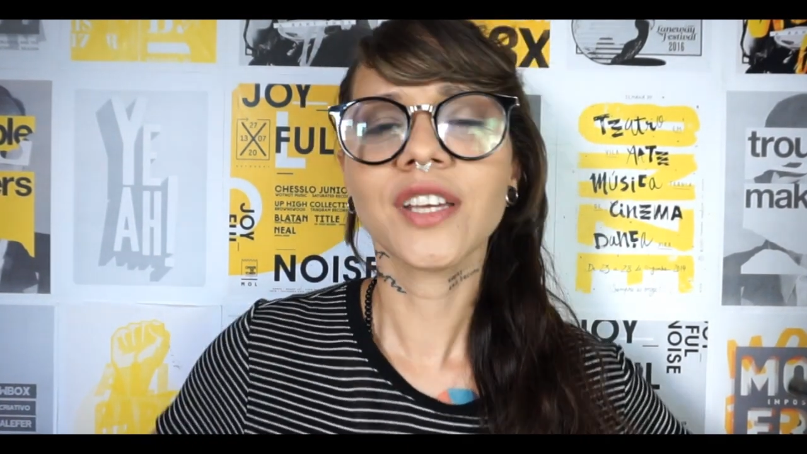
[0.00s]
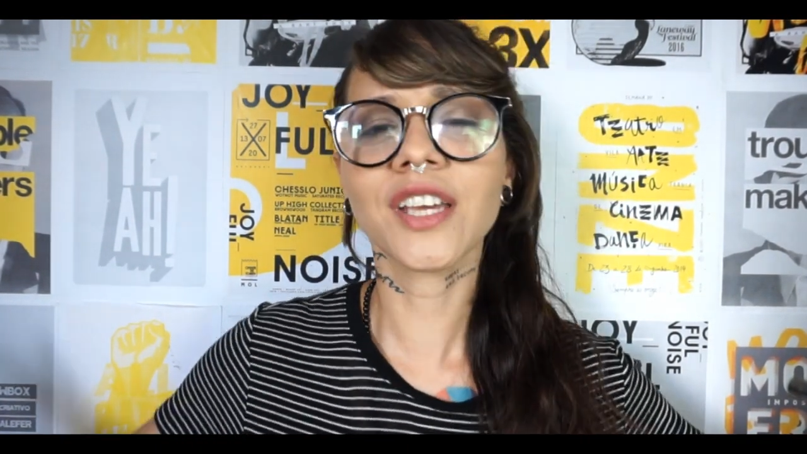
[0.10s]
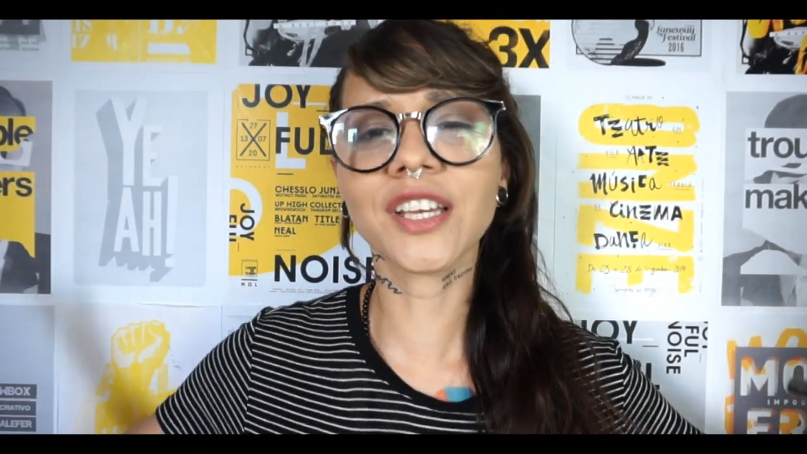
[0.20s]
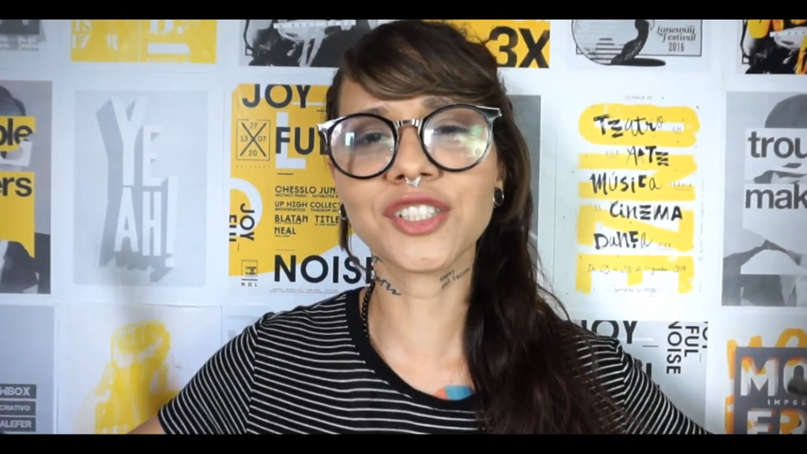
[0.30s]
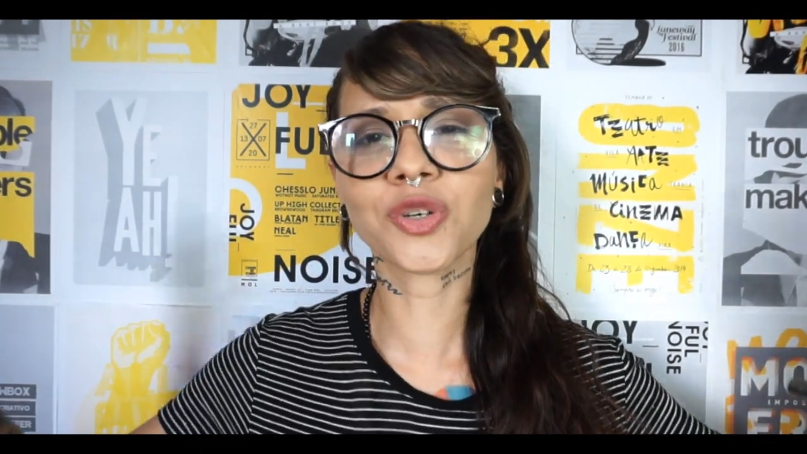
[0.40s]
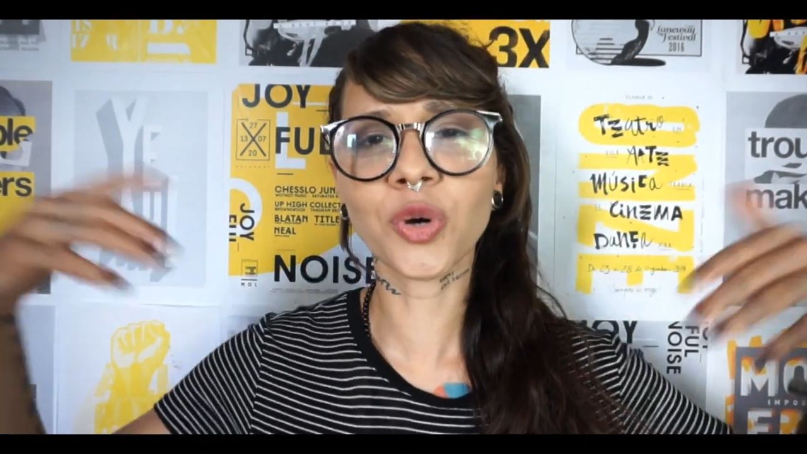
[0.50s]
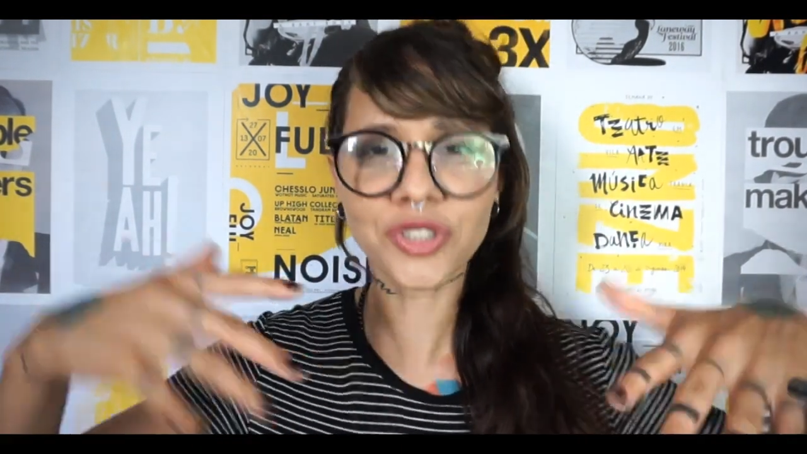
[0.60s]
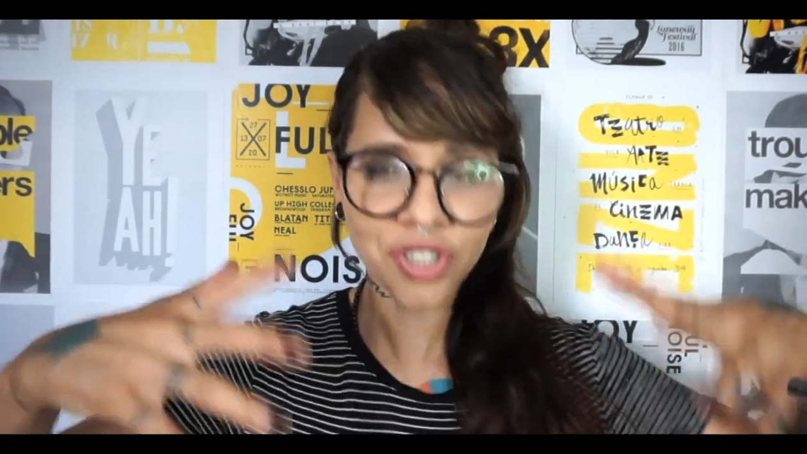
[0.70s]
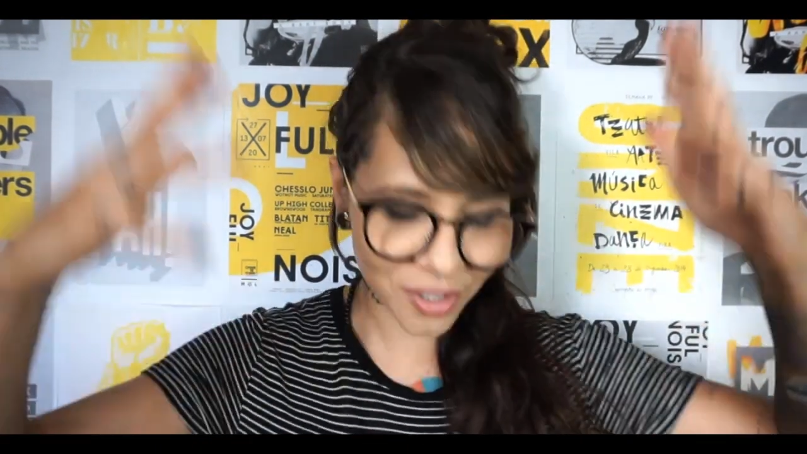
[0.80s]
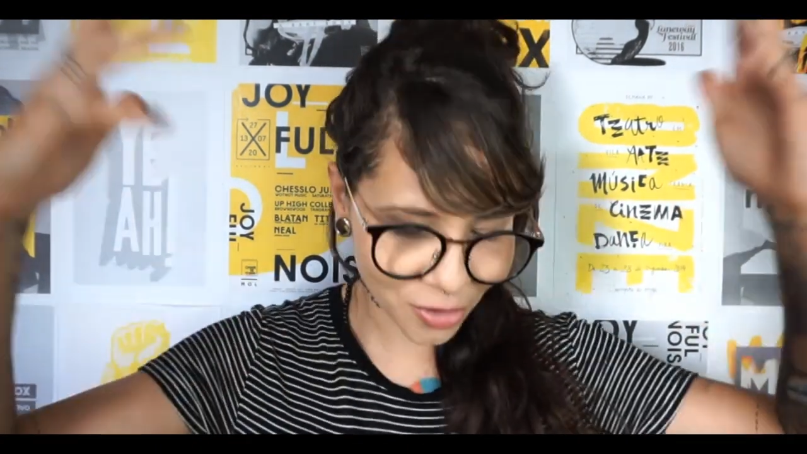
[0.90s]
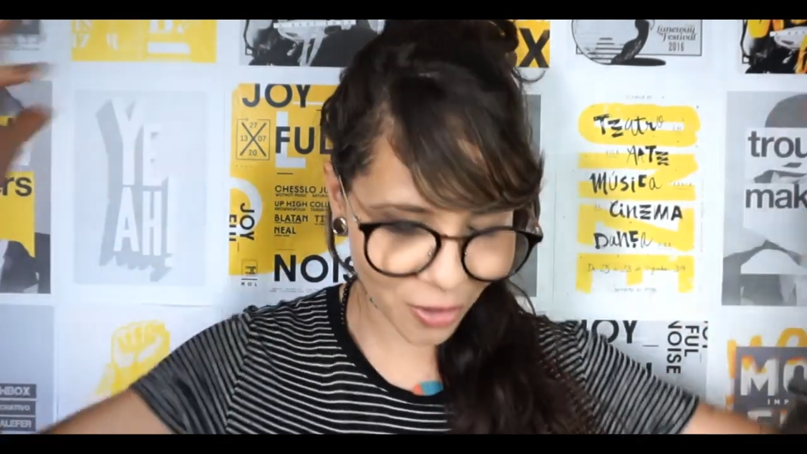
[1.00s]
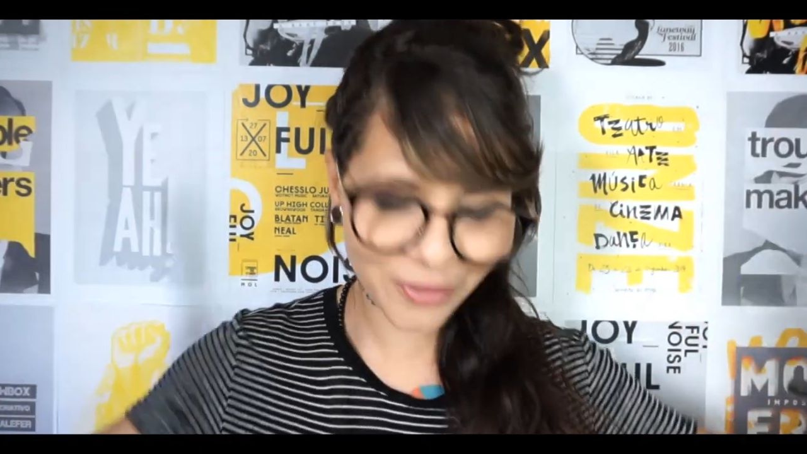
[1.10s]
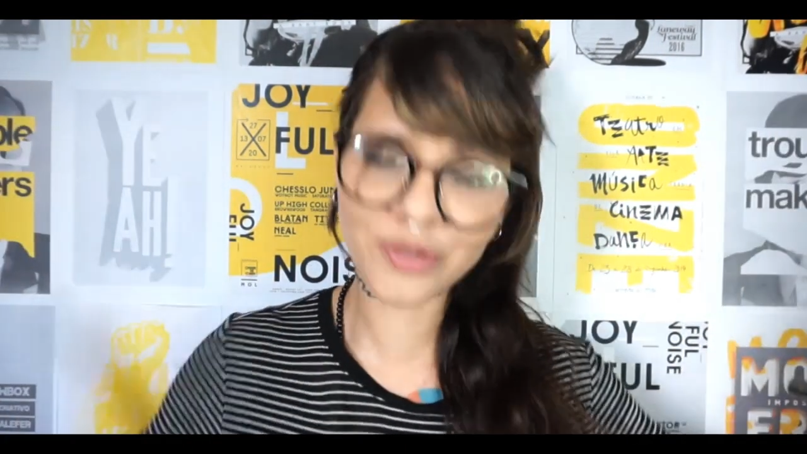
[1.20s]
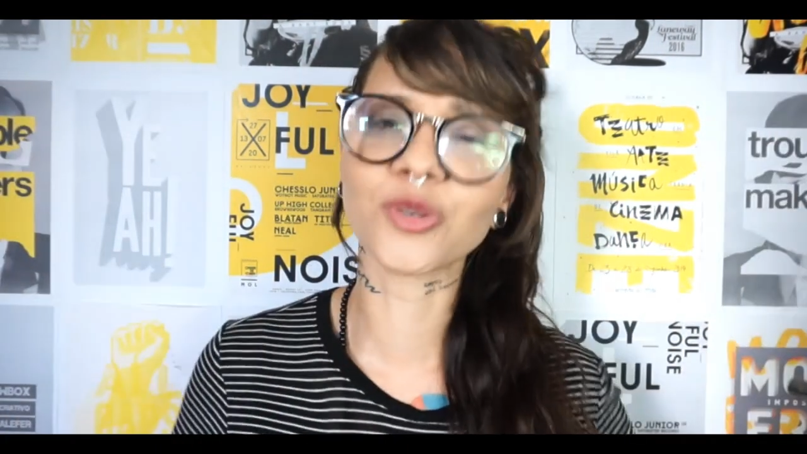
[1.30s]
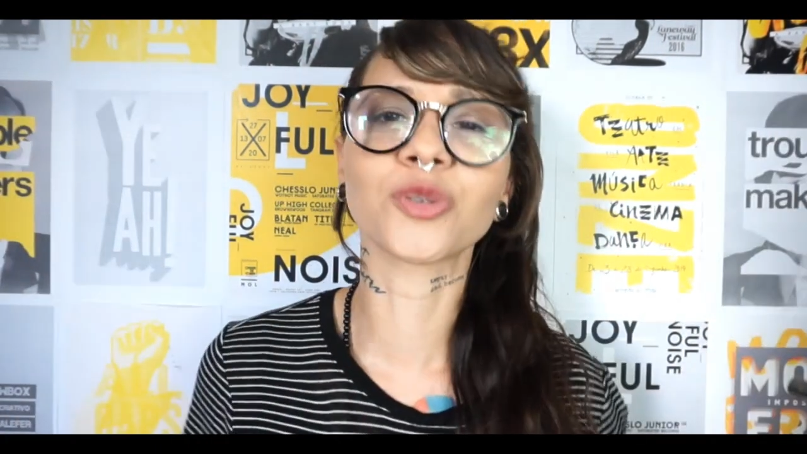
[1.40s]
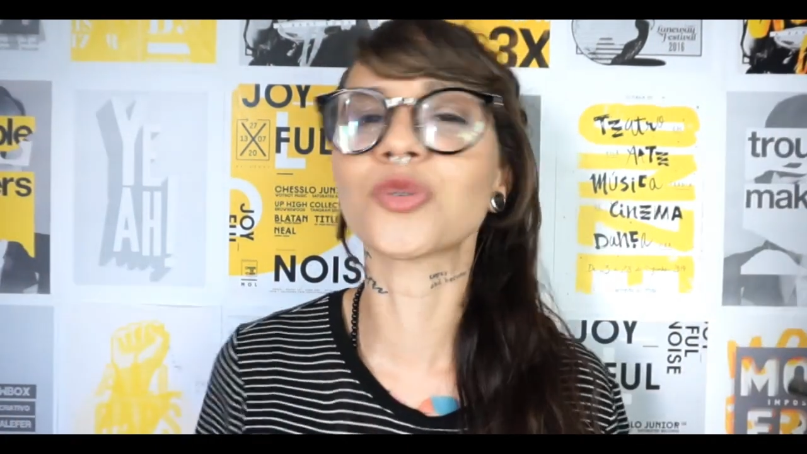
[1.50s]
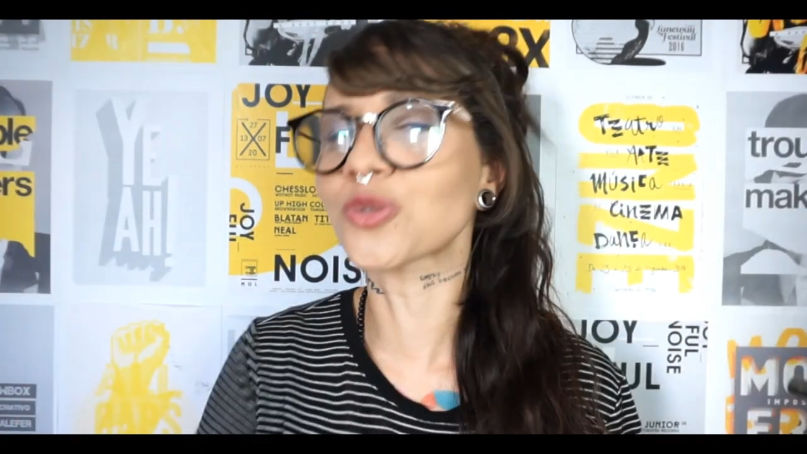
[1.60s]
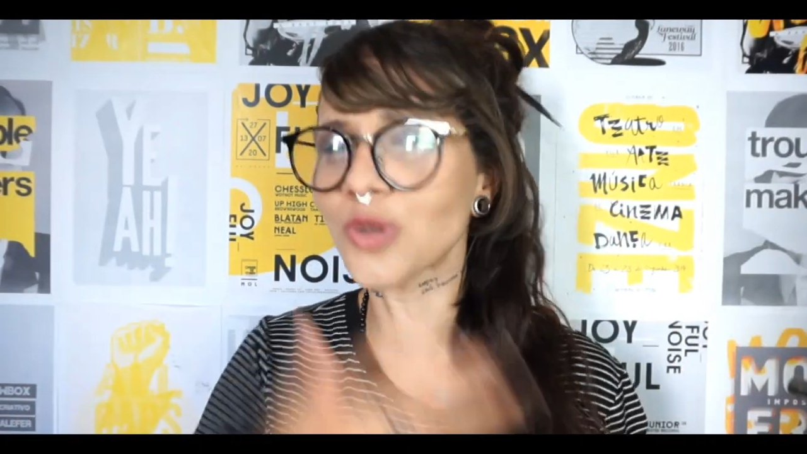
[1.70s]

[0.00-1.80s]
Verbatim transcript: e de curtir todos os outros